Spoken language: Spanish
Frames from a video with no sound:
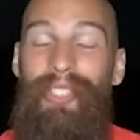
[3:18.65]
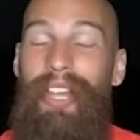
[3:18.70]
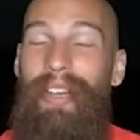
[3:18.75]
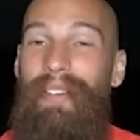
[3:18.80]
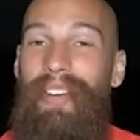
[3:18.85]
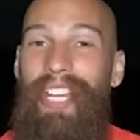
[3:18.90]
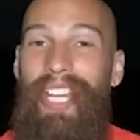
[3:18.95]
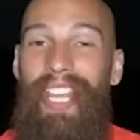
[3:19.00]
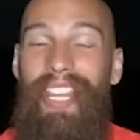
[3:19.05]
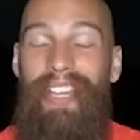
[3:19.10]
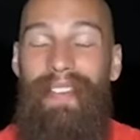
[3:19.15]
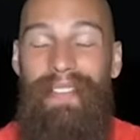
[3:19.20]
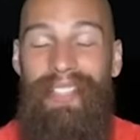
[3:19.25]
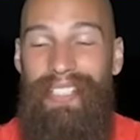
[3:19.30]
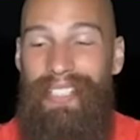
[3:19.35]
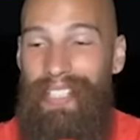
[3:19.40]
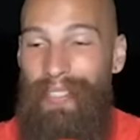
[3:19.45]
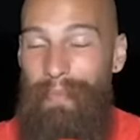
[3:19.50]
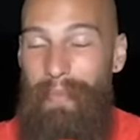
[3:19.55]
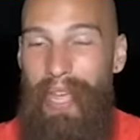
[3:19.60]
La verdad a
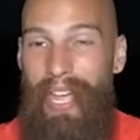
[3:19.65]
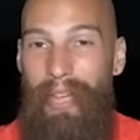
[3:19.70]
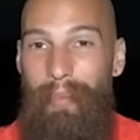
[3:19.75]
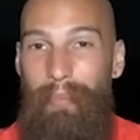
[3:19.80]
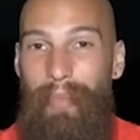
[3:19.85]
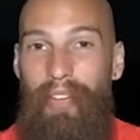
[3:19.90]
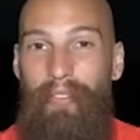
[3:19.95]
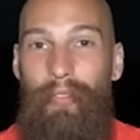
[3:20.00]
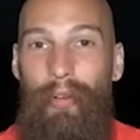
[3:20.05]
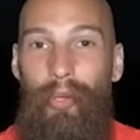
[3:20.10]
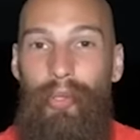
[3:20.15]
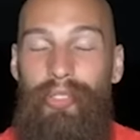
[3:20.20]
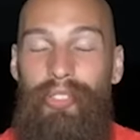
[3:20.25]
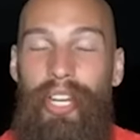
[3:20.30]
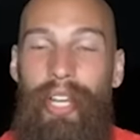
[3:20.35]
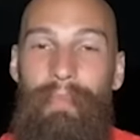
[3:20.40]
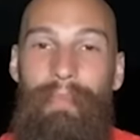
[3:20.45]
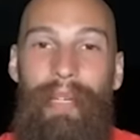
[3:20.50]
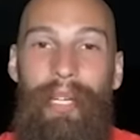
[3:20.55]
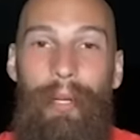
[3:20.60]
veces me,
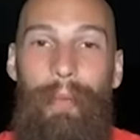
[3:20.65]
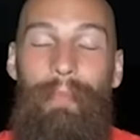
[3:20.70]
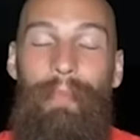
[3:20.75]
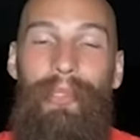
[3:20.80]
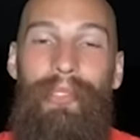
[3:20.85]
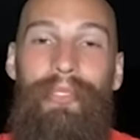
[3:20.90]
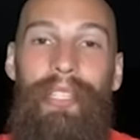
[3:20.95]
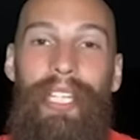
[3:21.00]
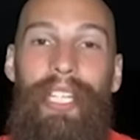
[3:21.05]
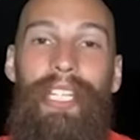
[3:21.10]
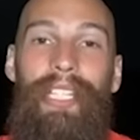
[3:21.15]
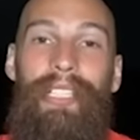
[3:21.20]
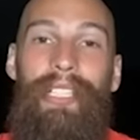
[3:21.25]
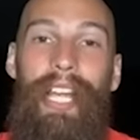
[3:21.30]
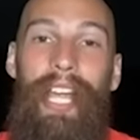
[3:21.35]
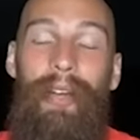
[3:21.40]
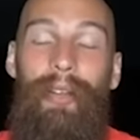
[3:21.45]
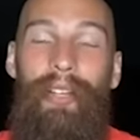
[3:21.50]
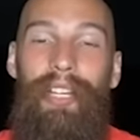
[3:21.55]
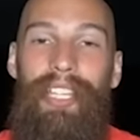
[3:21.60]
frustra, pero pues
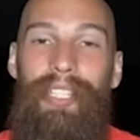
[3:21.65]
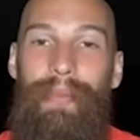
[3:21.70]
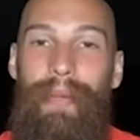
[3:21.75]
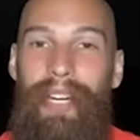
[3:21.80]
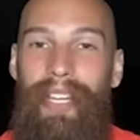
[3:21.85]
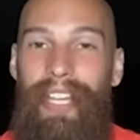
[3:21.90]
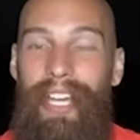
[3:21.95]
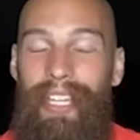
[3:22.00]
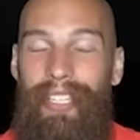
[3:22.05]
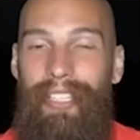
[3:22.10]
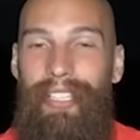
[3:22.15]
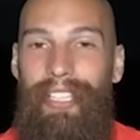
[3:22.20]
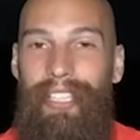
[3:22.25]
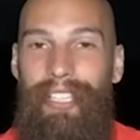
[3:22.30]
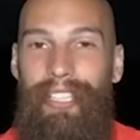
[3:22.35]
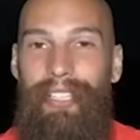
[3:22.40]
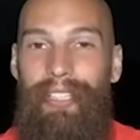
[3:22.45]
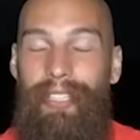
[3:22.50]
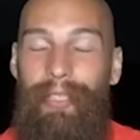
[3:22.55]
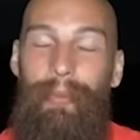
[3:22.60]
claro que es verdad
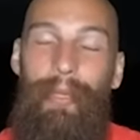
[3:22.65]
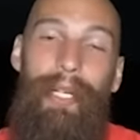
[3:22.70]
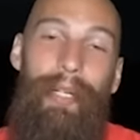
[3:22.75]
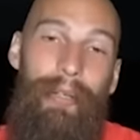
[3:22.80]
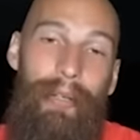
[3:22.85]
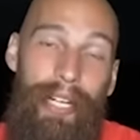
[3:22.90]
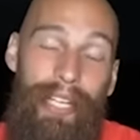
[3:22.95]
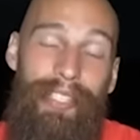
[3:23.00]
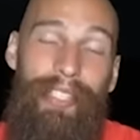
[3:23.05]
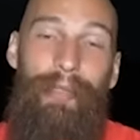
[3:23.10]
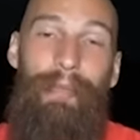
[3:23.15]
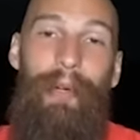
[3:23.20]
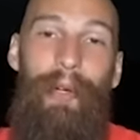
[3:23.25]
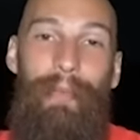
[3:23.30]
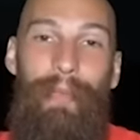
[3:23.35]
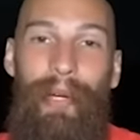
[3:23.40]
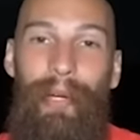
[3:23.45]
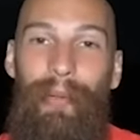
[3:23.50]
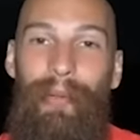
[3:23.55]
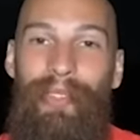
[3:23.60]
y, bueno, gracias
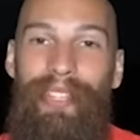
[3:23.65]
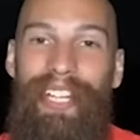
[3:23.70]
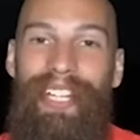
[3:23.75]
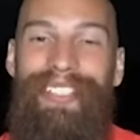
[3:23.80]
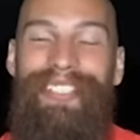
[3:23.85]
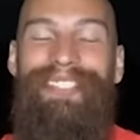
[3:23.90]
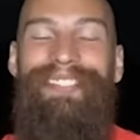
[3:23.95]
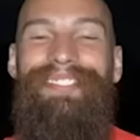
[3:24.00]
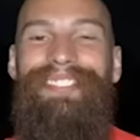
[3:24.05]
por preguntar.